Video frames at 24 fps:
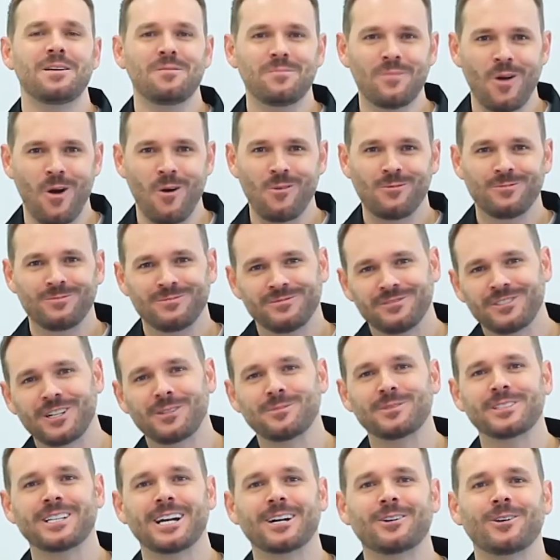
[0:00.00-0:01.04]
Bom,
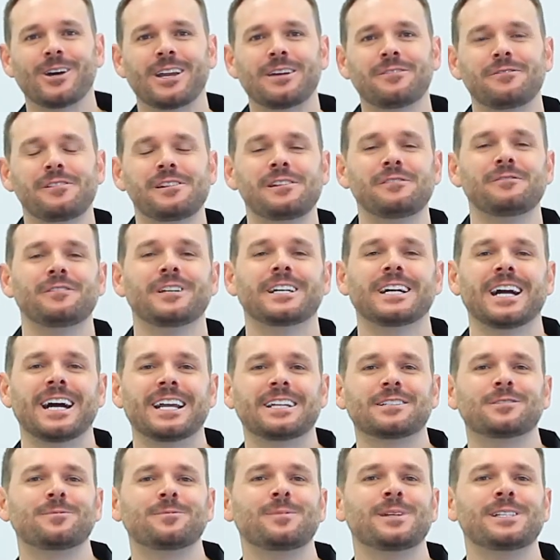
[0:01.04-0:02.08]
vamos agora verificar
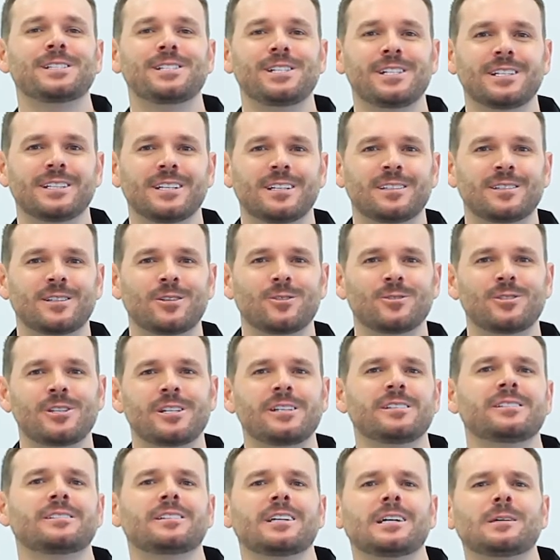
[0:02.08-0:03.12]
as medidas que
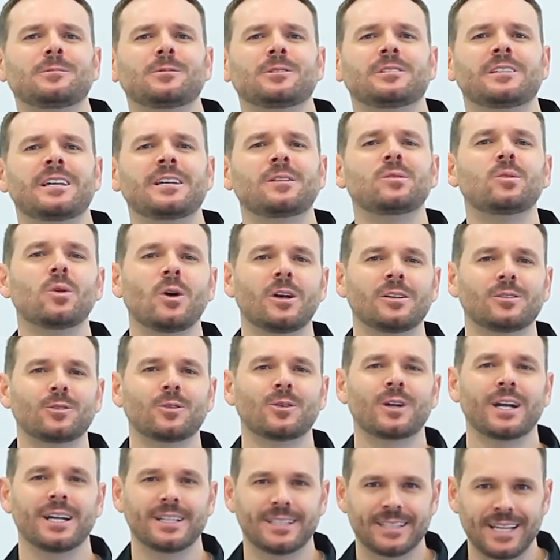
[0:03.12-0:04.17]
utilizamos em nosso
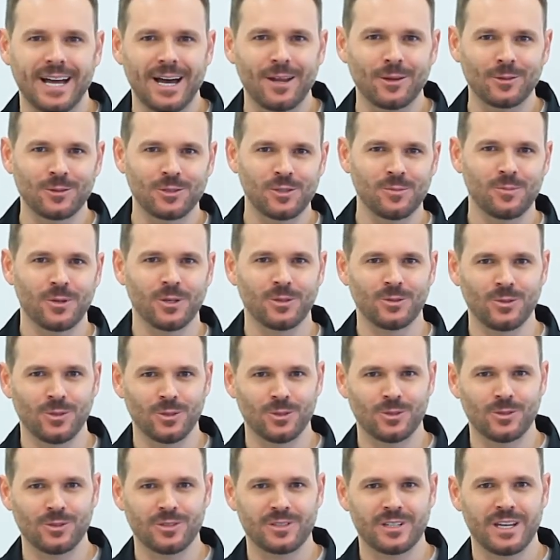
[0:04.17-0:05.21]
catálogo de
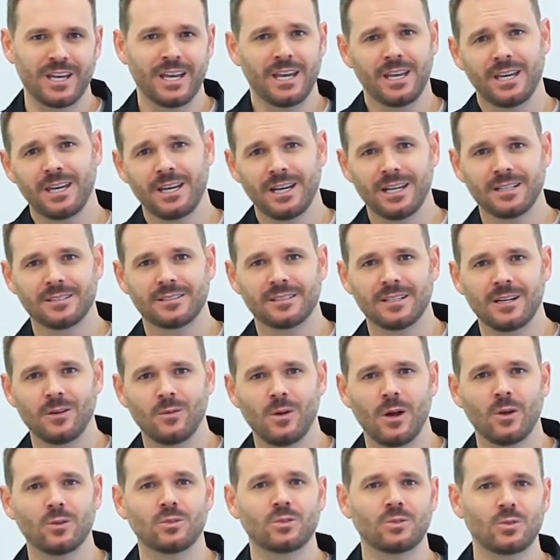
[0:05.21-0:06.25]
produtos em relação
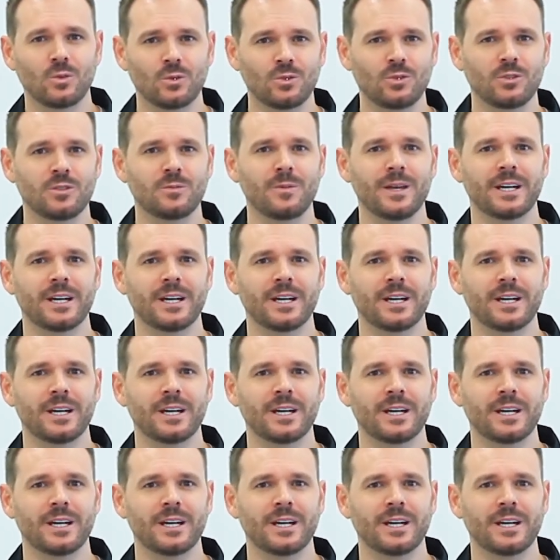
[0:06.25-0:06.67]
aos tuchos